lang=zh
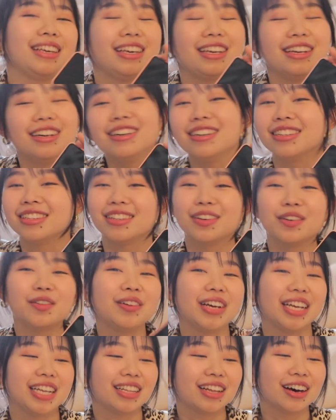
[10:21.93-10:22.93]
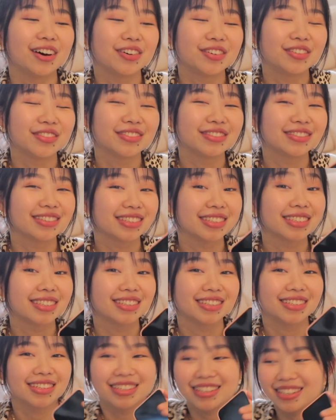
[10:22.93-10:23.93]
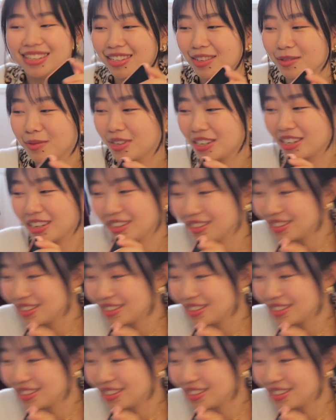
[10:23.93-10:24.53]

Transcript: 宜人的味道，是不是